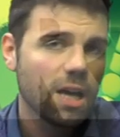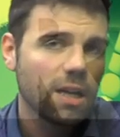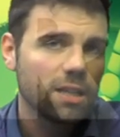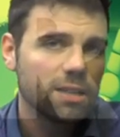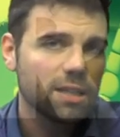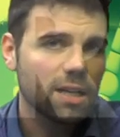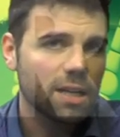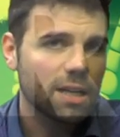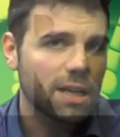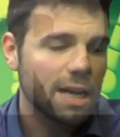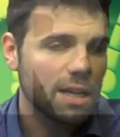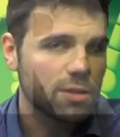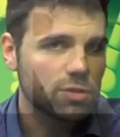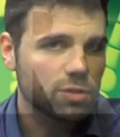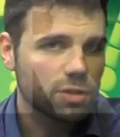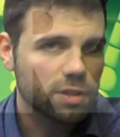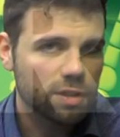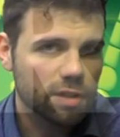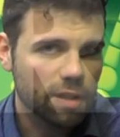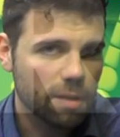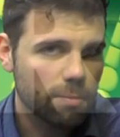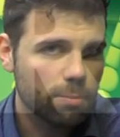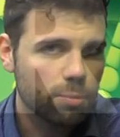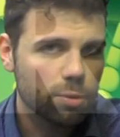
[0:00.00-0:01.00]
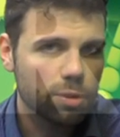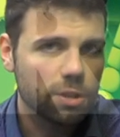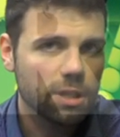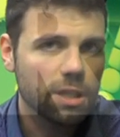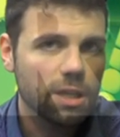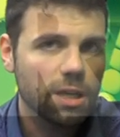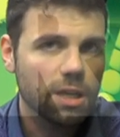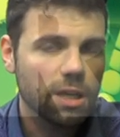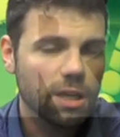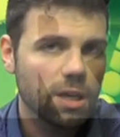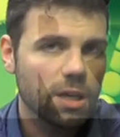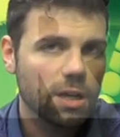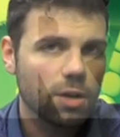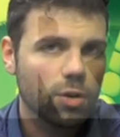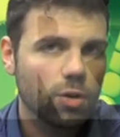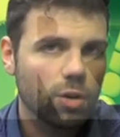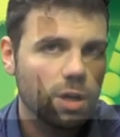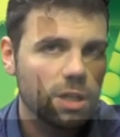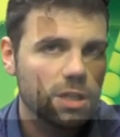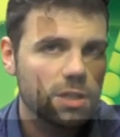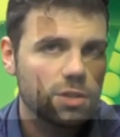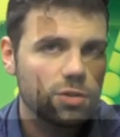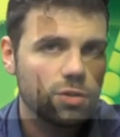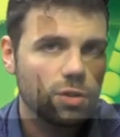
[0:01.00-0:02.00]
nel caso ad esempio di eh,
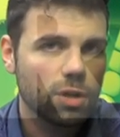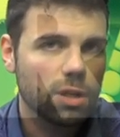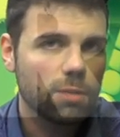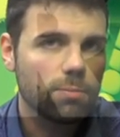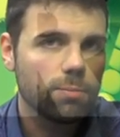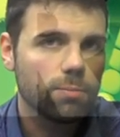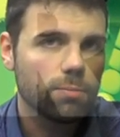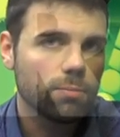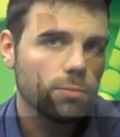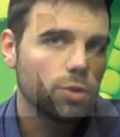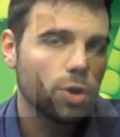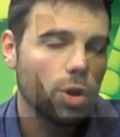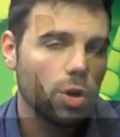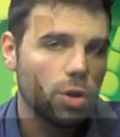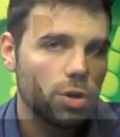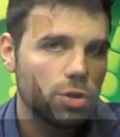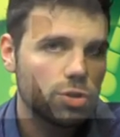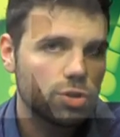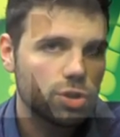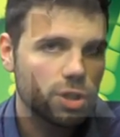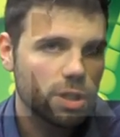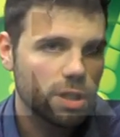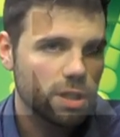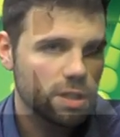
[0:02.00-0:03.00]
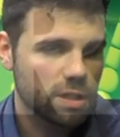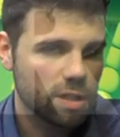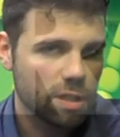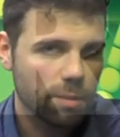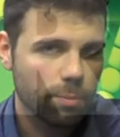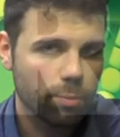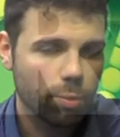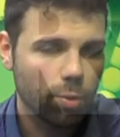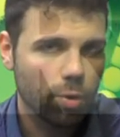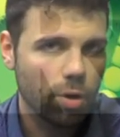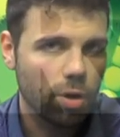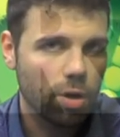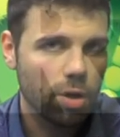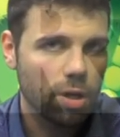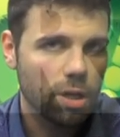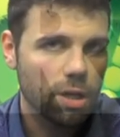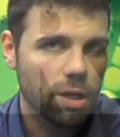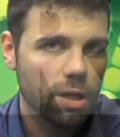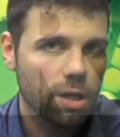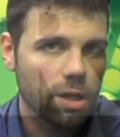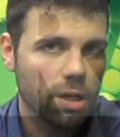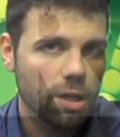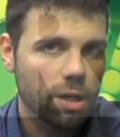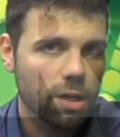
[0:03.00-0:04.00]
colazioni dolci si può
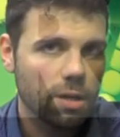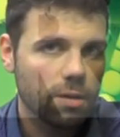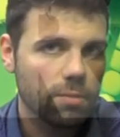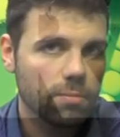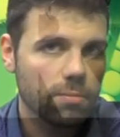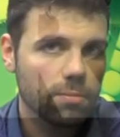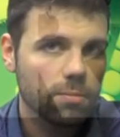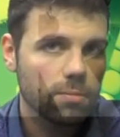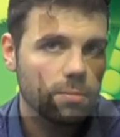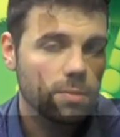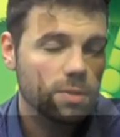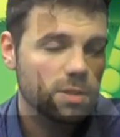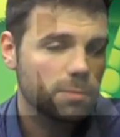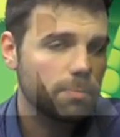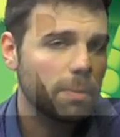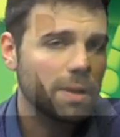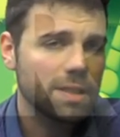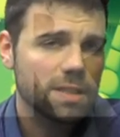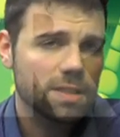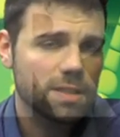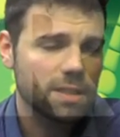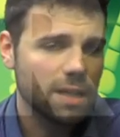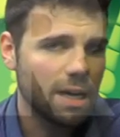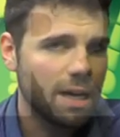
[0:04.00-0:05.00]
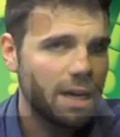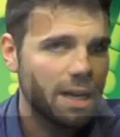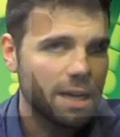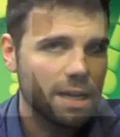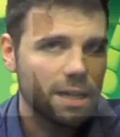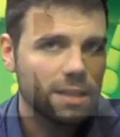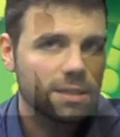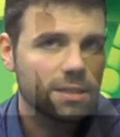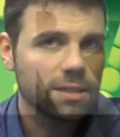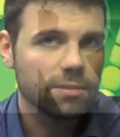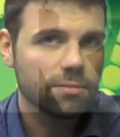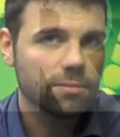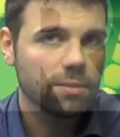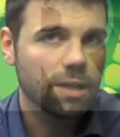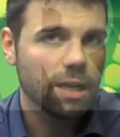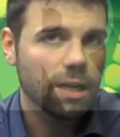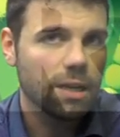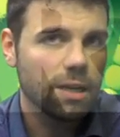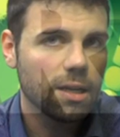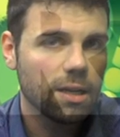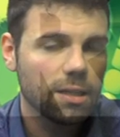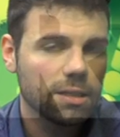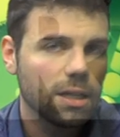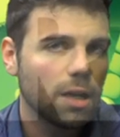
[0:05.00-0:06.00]
eh, spaziare
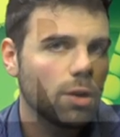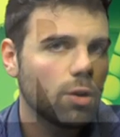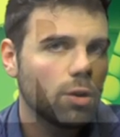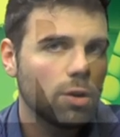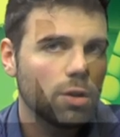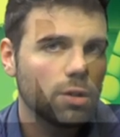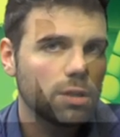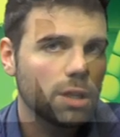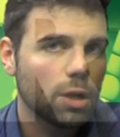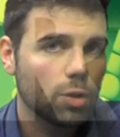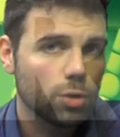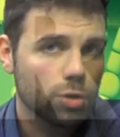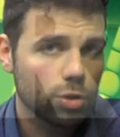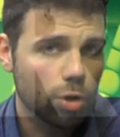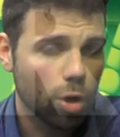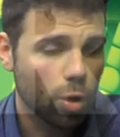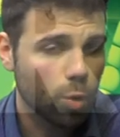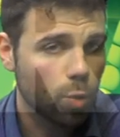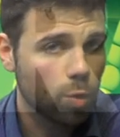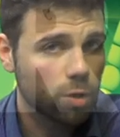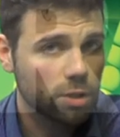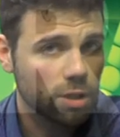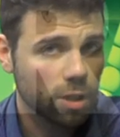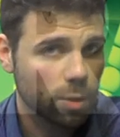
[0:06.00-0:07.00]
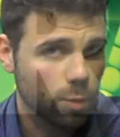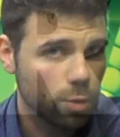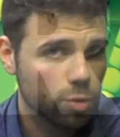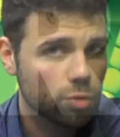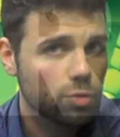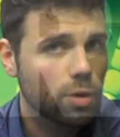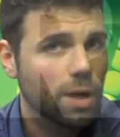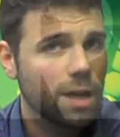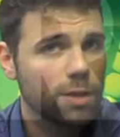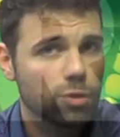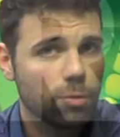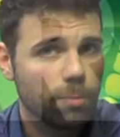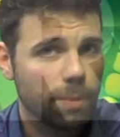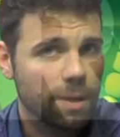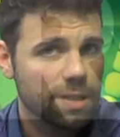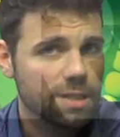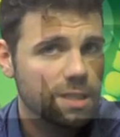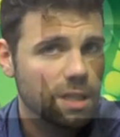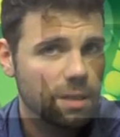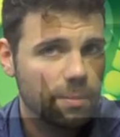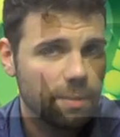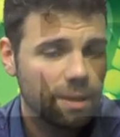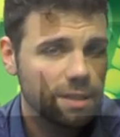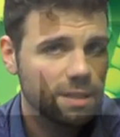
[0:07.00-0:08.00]
dal, dal, dallo yogurt, in questo caso
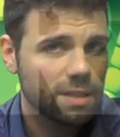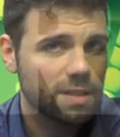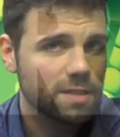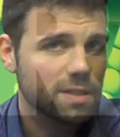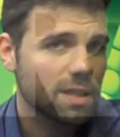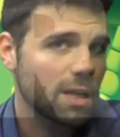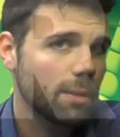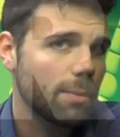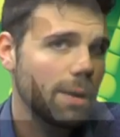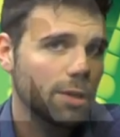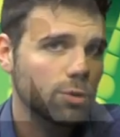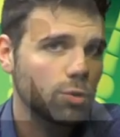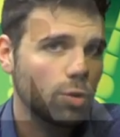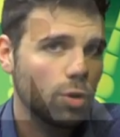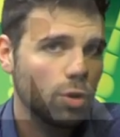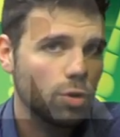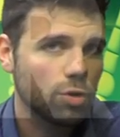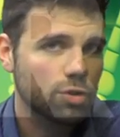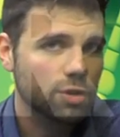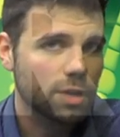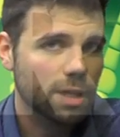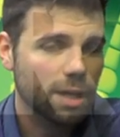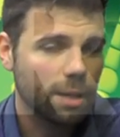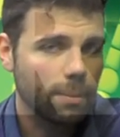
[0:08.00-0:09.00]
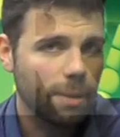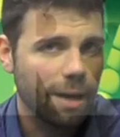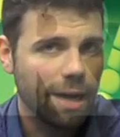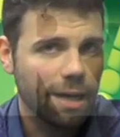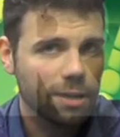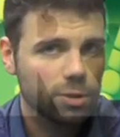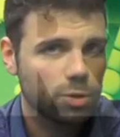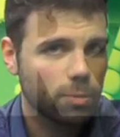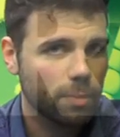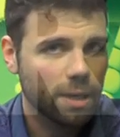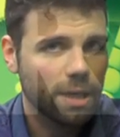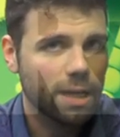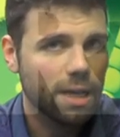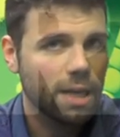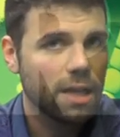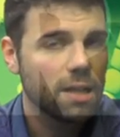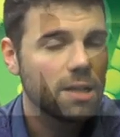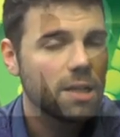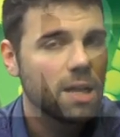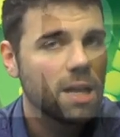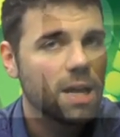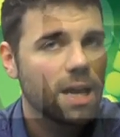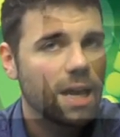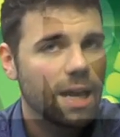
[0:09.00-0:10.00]
parzialmente scremato o scremato perché
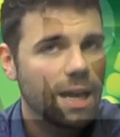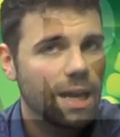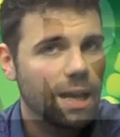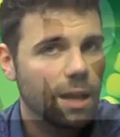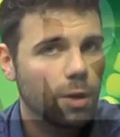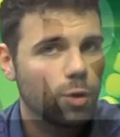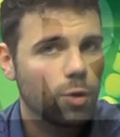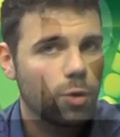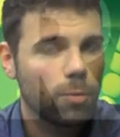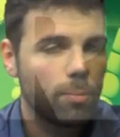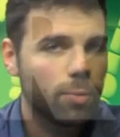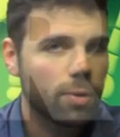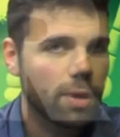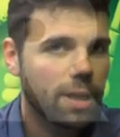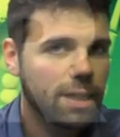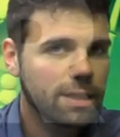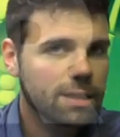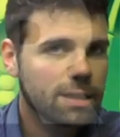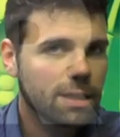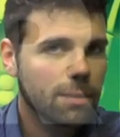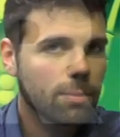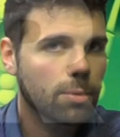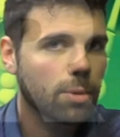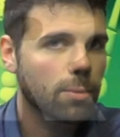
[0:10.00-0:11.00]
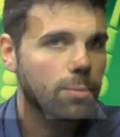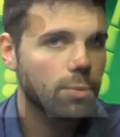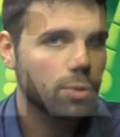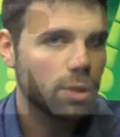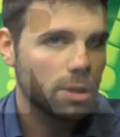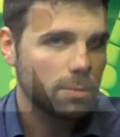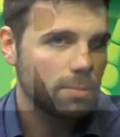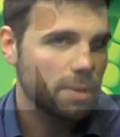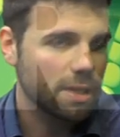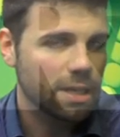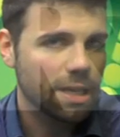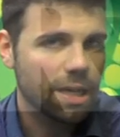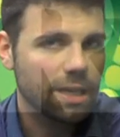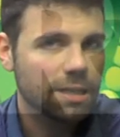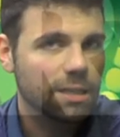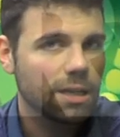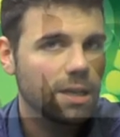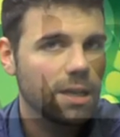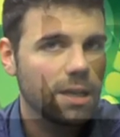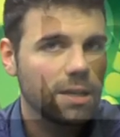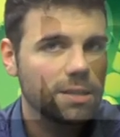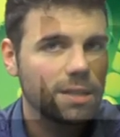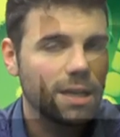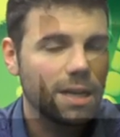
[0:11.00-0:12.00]
è la componente proprio lipidica
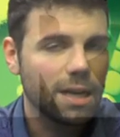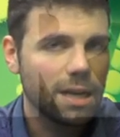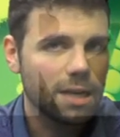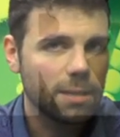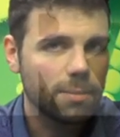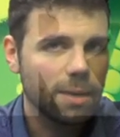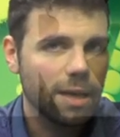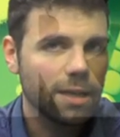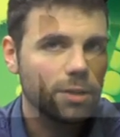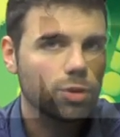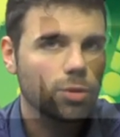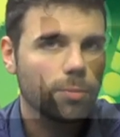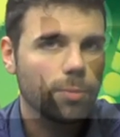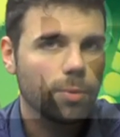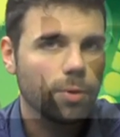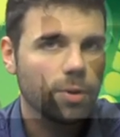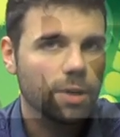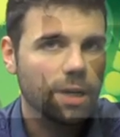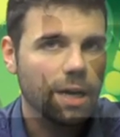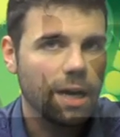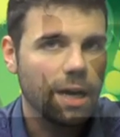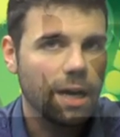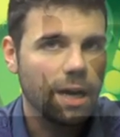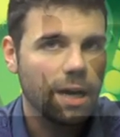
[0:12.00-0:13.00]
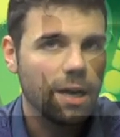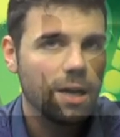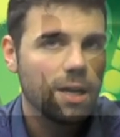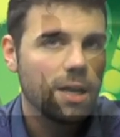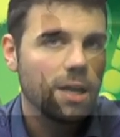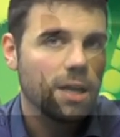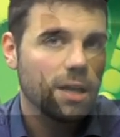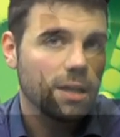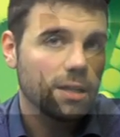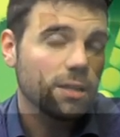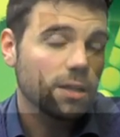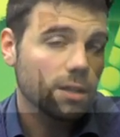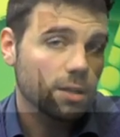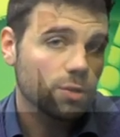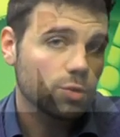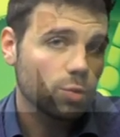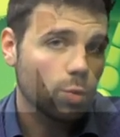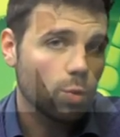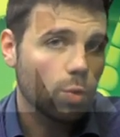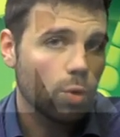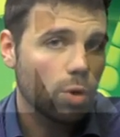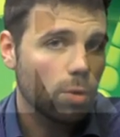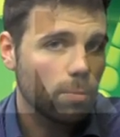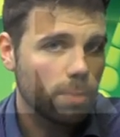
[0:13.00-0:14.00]
del, dell'alimento poi a, eh,
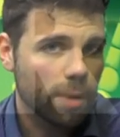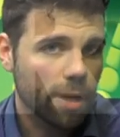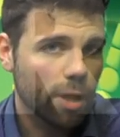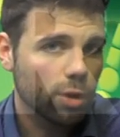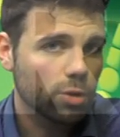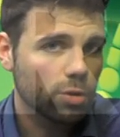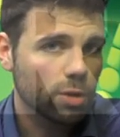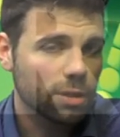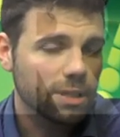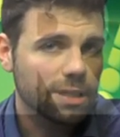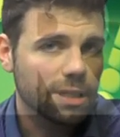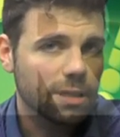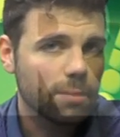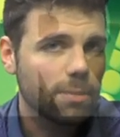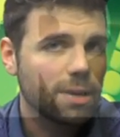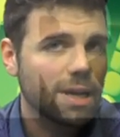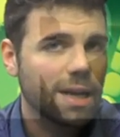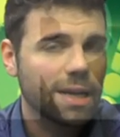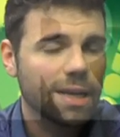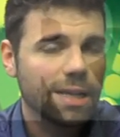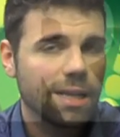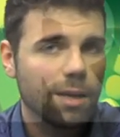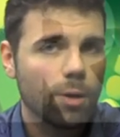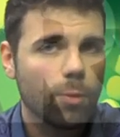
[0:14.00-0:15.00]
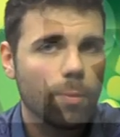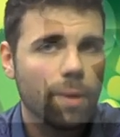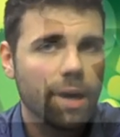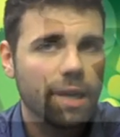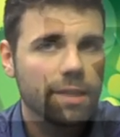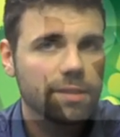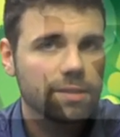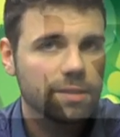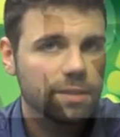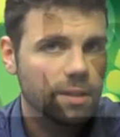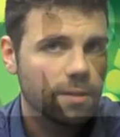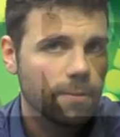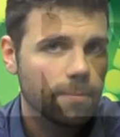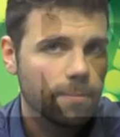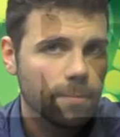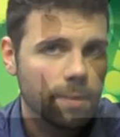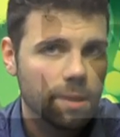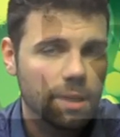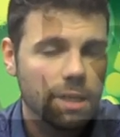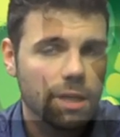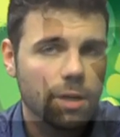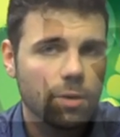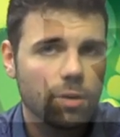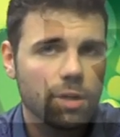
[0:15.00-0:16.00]
sul lungo periodo a determinare gli aumenti
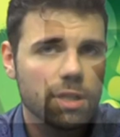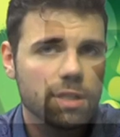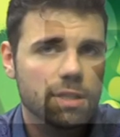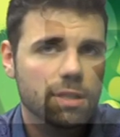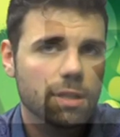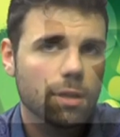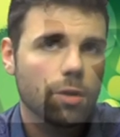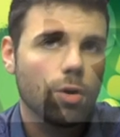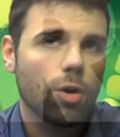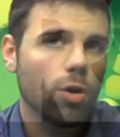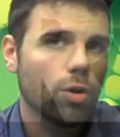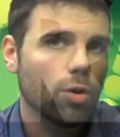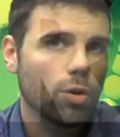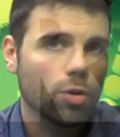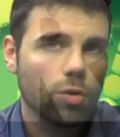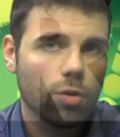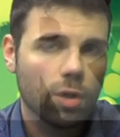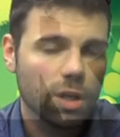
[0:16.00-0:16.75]
di colesterolo.